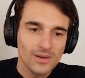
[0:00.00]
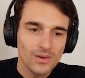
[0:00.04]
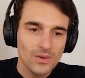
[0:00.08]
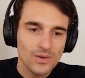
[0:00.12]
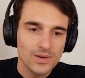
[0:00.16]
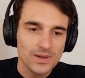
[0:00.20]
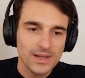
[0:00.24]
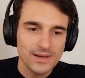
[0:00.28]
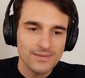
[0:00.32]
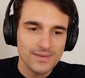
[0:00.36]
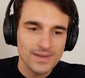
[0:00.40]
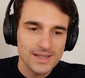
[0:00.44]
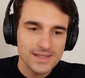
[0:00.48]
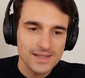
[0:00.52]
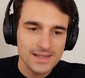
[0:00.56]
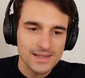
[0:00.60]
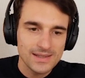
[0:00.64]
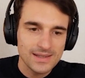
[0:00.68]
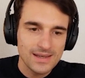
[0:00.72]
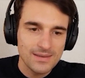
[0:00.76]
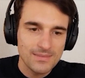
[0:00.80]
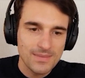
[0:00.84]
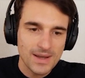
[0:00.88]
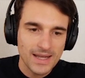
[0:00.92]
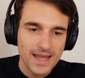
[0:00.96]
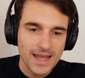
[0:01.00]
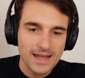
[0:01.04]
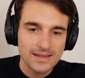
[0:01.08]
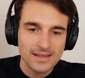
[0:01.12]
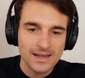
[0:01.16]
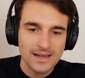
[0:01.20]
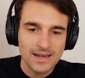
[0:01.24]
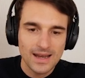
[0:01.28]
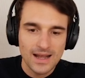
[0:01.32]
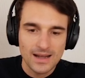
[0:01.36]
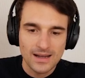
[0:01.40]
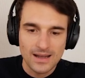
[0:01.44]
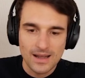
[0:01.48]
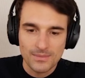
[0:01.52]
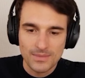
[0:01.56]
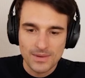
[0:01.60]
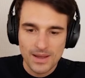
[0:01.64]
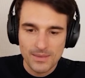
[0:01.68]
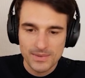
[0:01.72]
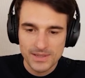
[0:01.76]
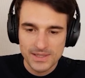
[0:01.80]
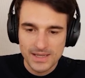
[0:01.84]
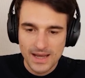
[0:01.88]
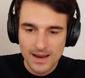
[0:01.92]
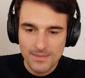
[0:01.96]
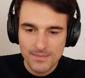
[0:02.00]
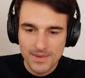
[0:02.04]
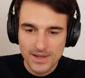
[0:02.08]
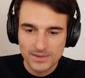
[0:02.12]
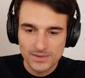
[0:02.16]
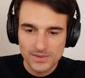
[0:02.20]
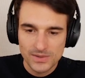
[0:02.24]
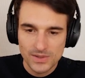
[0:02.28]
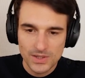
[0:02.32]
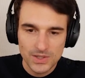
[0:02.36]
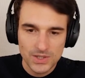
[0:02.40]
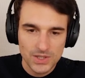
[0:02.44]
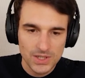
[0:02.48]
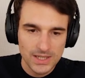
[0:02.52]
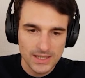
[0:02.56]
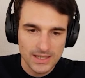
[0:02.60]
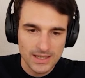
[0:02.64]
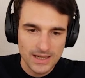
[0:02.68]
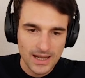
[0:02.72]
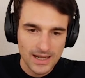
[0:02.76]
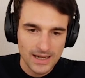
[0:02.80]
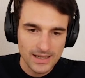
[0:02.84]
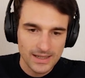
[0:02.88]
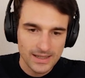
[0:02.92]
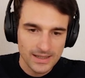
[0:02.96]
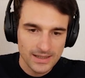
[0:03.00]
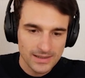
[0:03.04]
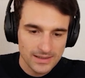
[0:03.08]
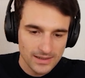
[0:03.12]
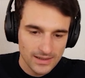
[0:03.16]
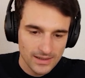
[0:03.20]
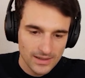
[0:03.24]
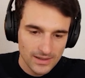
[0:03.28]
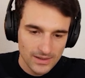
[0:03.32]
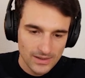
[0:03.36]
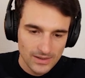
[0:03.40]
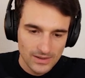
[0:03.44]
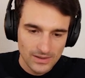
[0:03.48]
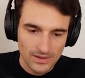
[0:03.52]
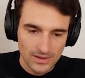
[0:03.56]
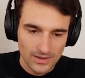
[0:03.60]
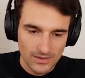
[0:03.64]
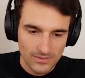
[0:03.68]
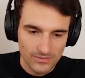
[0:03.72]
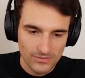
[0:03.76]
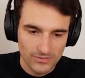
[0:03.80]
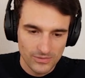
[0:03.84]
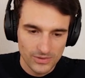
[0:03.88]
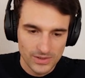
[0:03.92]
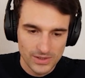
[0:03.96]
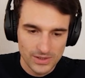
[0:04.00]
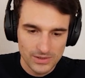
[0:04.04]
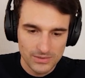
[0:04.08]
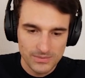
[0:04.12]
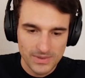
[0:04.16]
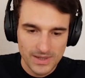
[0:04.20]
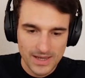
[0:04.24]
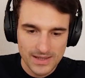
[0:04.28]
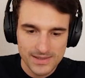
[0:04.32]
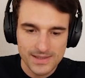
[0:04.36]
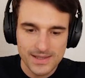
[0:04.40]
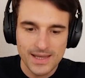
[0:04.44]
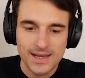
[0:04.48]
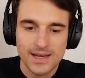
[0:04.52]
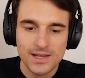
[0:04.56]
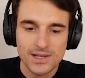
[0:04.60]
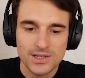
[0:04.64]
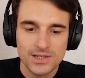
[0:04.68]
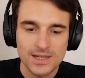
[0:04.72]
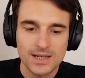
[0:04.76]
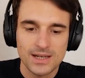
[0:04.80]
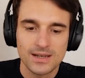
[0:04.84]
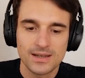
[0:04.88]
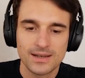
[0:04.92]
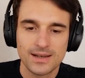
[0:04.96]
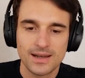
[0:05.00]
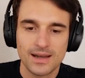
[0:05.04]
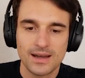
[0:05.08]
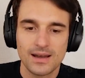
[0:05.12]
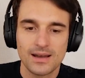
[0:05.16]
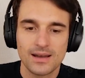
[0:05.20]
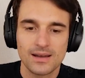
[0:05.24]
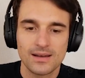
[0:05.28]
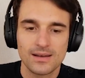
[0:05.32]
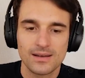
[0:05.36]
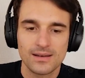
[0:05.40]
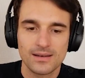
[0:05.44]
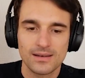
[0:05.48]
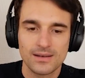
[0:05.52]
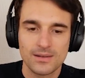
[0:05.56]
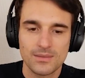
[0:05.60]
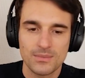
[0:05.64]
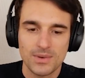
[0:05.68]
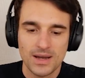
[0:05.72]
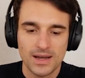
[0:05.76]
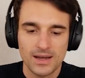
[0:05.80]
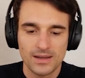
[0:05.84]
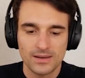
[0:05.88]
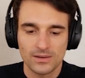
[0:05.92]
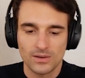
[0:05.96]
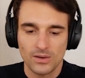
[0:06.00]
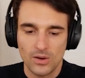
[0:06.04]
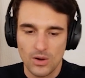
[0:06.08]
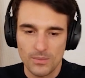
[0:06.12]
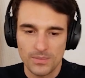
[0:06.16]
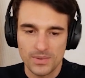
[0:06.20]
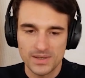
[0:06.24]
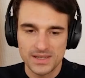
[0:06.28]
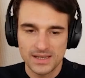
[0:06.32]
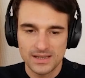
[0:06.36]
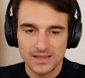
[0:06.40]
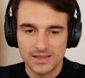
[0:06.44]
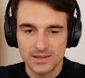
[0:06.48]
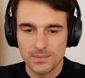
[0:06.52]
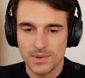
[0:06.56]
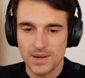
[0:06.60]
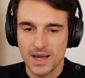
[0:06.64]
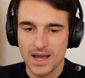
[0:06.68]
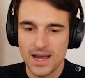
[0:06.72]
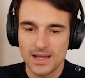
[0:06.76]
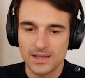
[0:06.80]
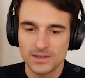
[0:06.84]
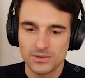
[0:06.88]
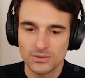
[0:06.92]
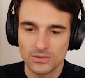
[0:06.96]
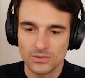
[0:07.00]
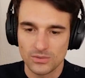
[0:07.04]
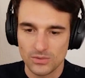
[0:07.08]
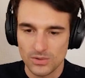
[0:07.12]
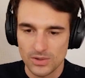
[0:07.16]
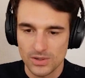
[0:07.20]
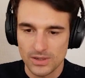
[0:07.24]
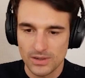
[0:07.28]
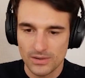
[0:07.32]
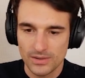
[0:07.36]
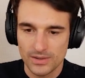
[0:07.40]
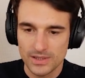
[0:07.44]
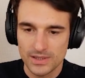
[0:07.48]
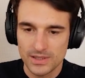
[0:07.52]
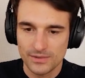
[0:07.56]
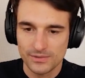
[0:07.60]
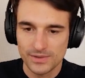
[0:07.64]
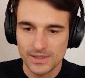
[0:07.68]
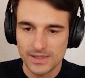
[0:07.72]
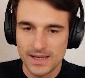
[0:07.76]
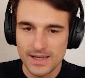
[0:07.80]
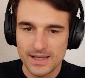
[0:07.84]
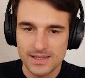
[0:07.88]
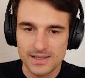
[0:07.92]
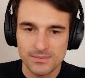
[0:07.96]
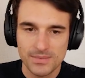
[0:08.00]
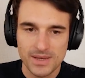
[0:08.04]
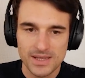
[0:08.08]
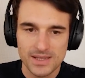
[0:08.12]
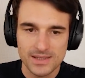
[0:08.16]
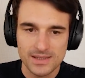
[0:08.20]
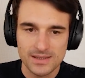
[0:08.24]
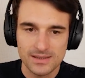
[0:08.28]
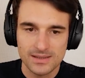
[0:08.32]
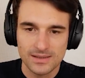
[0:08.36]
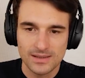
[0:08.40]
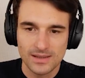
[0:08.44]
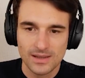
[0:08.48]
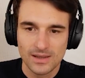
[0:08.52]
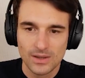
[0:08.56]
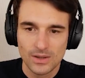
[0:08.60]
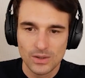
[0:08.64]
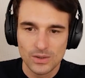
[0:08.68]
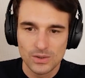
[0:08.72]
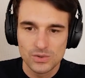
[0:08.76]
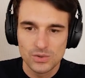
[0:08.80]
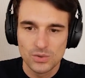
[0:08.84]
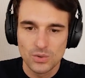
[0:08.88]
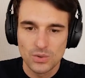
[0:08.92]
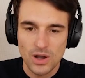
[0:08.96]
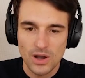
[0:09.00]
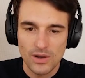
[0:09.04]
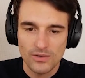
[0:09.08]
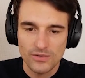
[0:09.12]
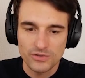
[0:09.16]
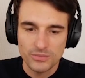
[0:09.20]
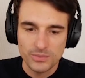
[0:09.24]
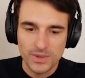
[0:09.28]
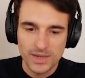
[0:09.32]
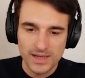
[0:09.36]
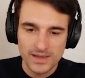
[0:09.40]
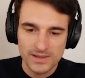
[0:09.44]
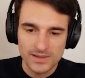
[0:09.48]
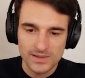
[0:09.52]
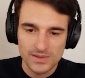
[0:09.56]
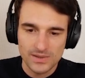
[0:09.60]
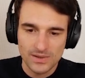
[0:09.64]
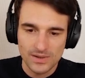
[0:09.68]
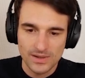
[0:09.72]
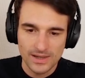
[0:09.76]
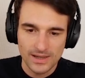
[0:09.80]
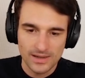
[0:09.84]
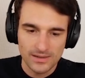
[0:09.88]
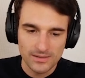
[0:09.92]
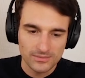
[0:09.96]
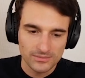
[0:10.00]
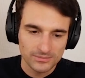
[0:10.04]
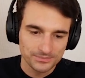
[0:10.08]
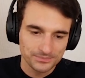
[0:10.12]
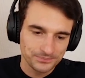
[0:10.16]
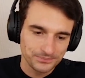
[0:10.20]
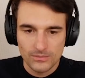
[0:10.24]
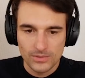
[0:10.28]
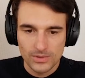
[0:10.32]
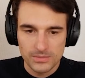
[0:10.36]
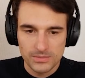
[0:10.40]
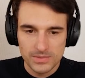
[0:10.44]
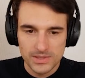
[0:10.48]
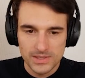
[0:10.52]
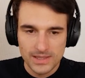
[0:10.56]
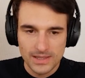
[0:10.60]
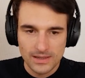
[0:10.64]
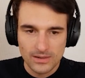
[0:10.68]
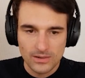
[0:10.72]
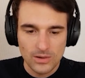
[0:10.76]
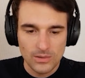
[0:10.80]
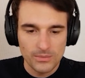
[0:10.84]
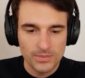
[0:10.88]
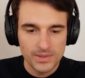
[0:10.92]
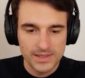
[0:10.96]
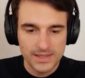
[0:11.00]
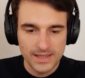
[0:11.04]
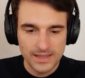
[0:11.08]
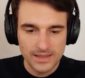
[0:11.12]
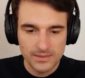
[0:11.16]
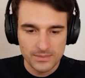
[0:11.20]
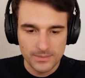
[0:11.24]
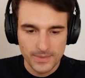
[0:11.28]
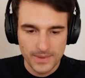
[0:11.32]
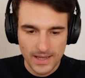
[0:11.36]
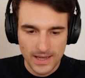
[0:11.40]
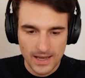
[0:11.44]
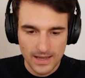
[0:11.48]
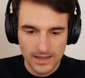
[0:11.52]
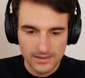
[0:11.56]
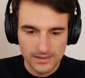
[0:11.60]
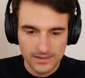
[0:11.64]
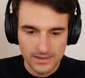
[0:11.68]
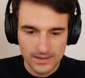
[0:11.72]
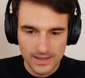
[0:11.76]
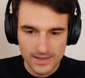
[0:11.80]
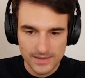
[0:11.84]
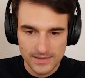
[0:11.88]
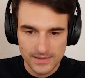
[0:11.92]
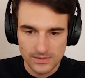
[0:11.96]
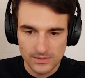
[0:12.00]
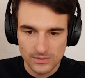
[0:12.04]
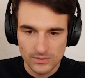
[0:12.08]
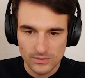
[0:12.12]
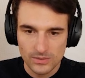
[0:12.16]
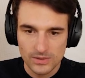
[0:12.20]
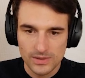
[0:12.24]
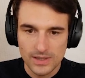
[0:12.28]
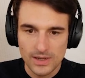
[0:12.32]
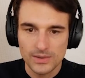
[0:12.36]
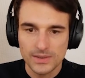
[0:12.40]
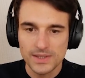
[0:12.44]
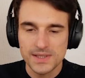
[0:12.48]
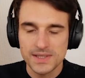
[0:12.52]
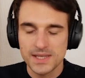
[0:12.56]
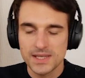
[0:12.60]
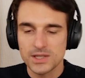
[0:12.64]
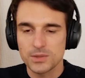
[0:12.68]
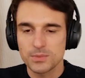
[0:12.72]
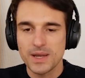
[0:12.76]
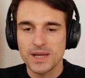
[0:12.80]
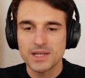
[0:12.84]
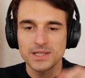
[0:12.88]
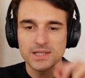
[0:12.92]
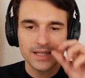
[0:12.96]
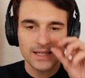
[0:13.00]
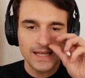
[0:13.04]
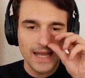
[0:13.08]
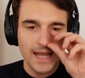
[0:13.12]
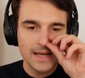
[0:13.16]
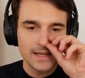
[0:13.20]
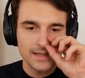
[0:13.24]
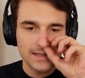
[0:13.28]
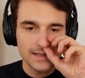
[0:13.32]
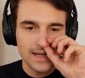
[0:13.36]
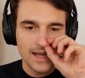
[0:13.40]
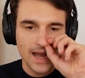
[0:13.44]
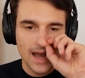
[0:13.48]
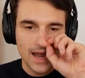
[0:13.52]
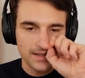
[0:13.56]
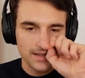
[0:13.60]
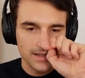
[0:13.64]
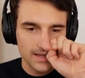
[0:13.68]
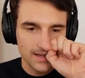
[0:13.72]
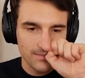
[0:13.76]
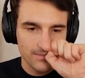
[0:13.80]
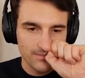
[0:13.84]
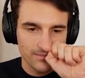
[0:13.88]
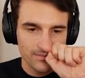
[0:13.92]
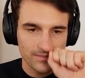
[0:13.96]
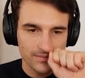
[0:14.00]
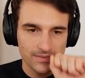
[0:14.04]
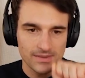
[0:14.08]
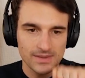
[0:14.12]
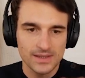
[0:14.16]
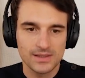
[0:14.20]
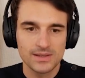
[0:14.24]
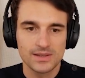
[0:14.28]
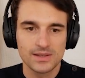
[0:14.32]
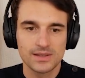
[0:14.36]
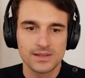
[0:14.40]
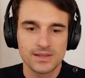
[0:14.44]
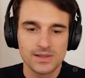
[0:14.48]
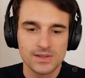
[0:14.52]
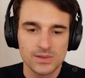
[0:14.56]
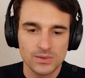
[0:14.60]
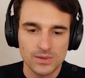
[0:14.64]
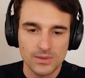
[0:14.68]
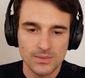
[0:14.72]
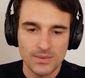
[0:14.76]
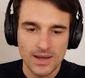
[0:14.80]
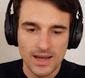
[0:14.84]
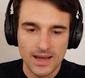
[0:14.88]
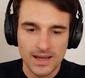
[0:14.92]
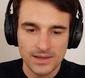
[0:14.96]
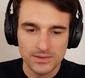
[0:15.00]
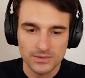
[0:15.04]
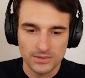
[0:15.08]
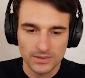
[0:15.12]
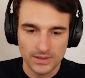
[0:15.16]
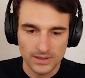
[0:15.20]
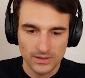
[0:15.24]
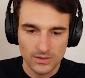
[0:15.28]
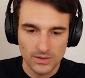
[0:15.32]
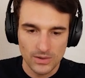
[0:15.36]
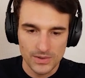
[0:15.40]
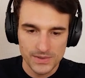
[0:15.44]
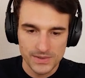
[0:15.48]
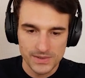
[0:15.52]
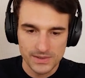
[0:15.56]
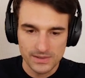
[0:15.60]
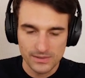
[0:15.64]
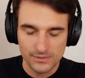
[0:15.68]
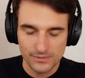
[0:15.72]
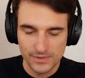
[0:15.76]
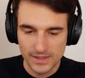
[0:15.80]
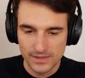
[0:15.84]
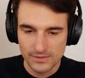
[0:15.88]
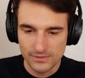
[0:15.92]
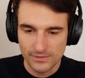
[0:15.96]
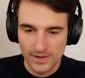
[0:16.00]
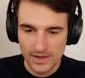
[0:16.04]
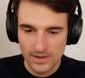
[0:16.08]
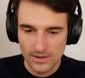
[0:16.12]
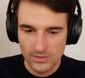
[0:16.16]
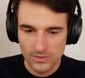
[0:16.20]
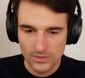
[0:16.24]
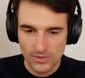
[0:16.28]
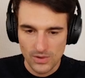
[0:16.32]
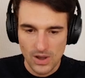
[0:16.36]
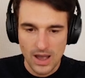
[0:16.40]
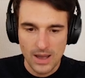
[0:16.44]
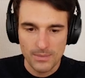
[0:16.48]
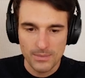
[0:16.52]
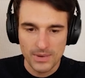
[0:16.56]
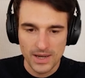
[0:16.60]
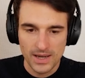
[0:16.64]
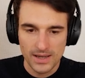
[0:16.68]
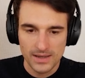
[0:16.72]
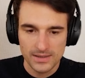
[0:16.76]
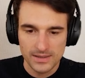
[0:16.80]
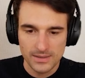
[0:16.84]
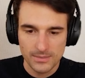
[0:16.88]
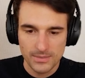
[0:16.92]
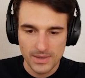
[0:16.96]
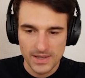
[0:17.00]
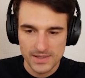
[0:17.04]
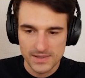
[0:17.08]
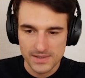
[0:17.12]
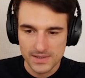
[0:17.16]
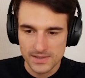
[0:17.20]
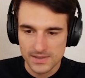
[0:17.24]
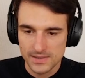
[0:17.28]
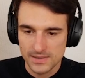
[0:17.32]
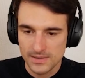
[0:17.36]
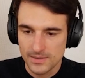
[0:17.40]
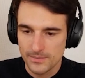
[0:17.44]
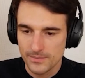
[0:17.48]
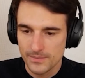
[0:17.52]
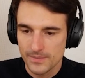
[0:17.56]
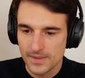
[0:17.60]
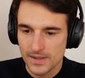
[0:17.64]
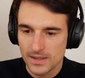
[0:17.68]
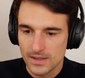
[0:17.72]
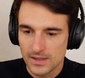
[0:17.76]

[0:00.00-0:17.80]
Und dann, was das Thema Geldanlage am Kapitalmarkt und solche Dinge angeht, ähm, würde ich mir an seiner Stelle da eine, eine kompetente Beratung holen, auch nicht auf den erstbesten Zug aufspringen, sondern wird mich da kompetent beraten lassen und auch das entsprechende Geld in die Hand nehmen, die, die so eine Beratung dann kostet. Auf jeden Fall Honorarberaterbasis. Ne?